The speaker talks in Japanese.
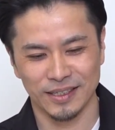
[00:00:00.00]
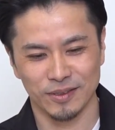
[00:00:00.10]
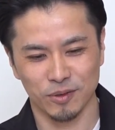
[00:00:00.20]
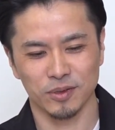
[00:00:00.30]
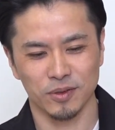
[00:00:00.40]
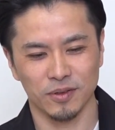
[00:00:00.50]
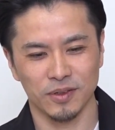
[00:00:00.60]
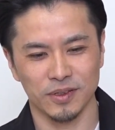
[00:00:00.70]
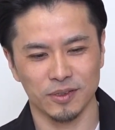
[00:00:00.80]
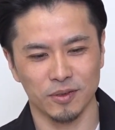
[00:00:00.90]
そうそ
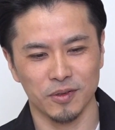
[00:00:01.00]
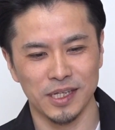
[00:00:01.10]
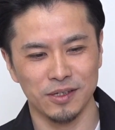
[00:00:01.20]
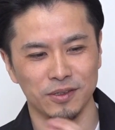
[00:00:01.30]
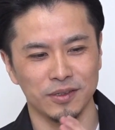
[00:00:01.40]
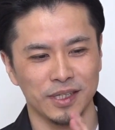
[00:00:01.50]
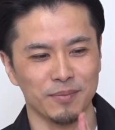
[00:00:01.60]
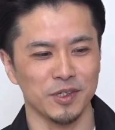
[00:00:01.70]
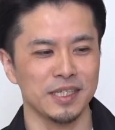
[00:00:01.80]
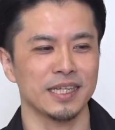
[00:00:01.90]
のその理由で
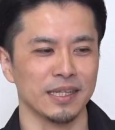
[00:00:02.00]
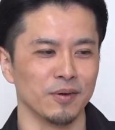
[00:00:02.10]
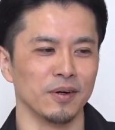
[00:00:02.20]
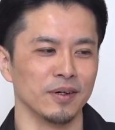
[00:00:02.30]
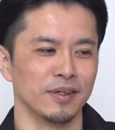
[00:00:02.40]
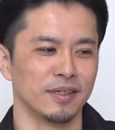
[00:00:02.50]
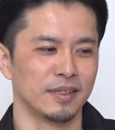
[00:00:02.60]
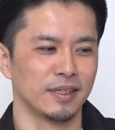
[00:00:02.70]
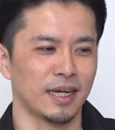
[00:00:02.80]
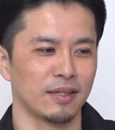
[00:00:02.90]
もいいけど、
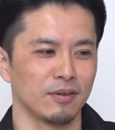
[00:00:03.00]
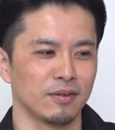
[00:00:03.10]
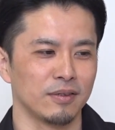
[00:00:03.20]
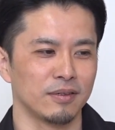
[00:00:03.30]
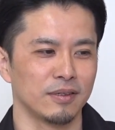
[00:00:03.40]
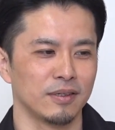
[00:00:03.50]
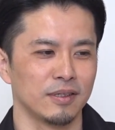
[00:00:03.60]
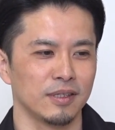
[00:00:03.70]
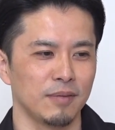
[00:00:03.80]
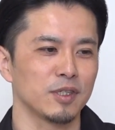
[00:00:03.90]
あの
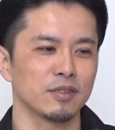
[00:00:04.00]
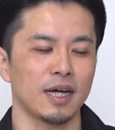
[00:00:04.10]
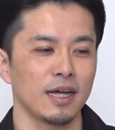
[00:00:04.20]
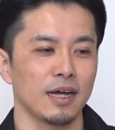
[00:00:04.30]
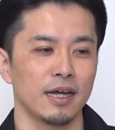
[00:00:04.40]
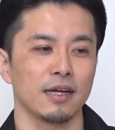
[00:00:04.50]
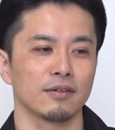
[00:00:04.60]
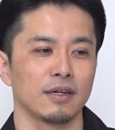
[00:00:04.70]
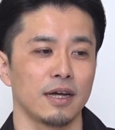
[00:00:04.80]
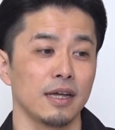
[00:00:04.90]
別に早早
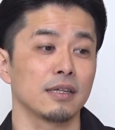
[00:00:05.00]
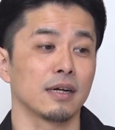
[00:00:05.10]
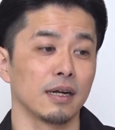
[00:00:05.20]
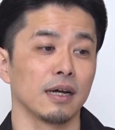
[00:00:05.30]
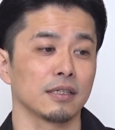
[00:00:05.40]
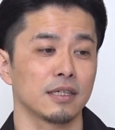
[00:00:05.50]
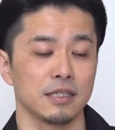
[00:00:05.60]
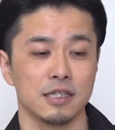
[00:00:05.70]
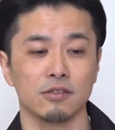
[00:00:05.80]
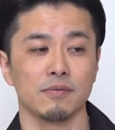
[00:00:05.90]
早いから聞き
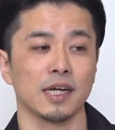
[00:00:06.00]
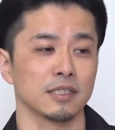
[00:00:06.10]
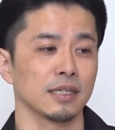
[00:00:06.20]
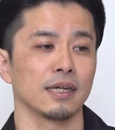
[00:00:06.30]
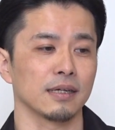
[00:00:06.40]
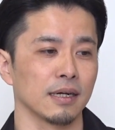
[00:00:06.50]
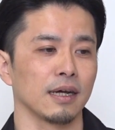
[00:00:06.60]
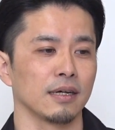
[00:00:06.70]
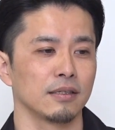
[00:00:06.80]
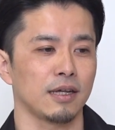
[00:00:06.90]
にくいわけじゃないか
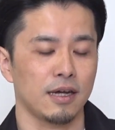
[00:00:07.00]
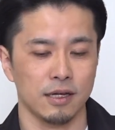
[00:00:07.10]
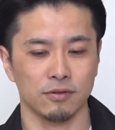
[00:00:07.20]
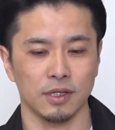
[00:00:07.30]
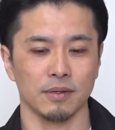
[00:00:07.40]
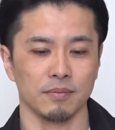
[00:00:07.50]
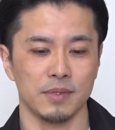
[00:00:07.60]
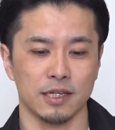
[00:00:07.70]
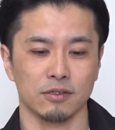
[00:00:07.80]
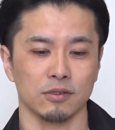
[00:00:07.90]
ら、早くて
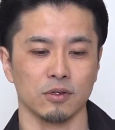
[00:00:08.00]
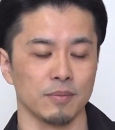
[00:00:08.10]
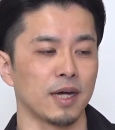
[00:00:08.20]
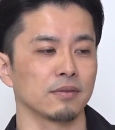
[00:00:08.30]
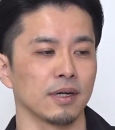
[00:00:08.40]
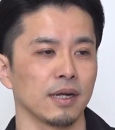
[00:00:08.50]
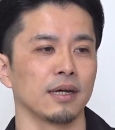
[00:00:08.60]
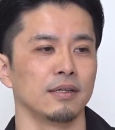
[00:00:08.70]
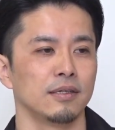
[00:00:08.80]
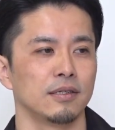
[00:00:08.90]
見やすい時もあるから、
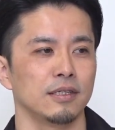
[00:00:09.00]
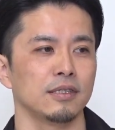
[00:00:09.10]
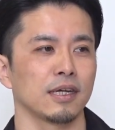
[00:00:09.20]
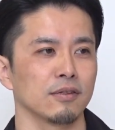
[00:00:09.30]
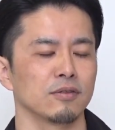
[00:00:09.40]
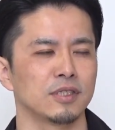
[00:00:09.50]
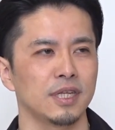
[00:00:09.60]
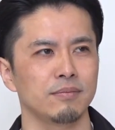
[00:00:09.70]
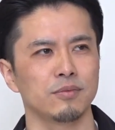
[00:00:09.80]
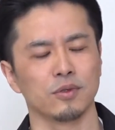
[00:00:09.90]
いいんだけど
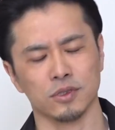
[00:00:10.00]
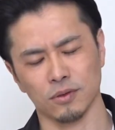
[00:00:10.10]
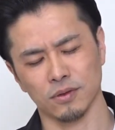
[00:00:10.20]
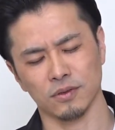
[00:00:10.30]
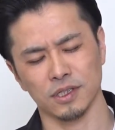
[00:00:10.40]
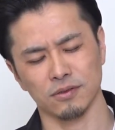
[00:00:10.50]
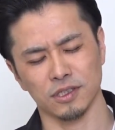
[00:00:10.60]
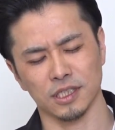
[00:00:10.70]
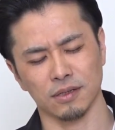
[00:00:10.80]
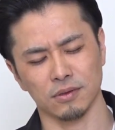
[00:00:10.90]
全部をその理由
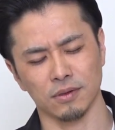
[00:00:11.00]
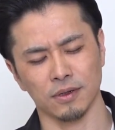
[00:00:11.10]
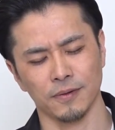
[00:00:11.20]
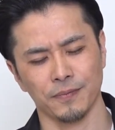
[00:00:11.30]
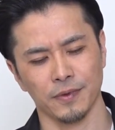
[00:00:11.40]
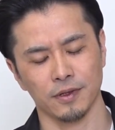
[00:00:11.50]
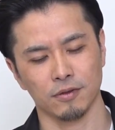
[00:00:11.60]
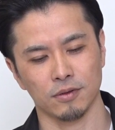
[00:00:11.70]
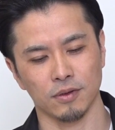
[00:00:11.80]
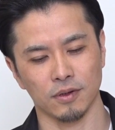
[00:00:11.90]
にしちゃうと
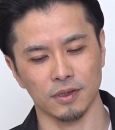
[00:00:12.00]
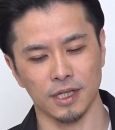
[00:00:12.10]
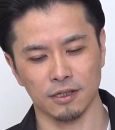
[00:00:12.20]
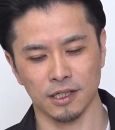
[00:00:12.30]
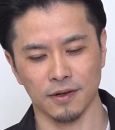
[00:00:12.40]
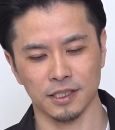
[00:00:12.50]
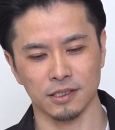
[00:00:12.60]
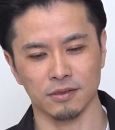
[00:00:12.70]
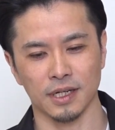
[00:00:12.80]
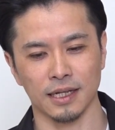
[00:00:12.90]
ちょっと役者は
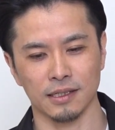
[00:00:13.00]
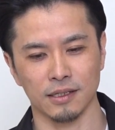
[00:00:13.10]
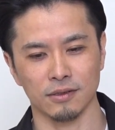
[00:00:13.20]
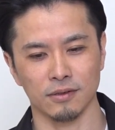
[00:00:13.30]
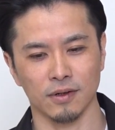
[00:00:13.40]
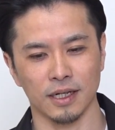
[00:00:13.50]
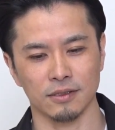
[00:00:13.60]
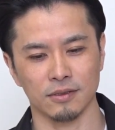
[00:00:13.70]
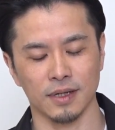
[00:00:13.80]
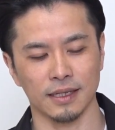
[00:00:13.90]
死ぬなっていうのが
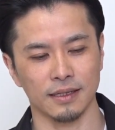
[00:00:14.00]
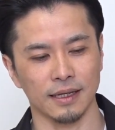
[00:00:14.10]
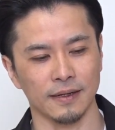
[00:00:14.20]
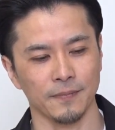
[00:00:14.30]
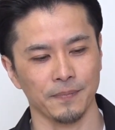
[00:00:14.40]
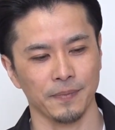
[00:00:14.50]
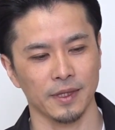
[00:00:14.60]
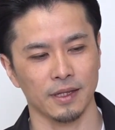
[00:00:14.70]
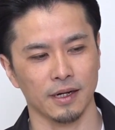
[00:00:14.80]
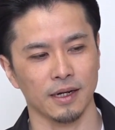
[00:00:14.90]
ずっとあって。
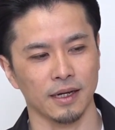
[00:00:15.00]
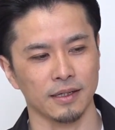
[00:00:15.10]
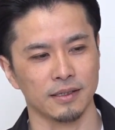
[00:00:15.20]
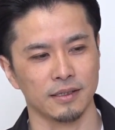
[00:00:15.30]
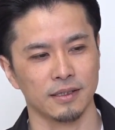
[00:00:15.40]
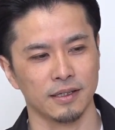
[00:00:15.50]
だから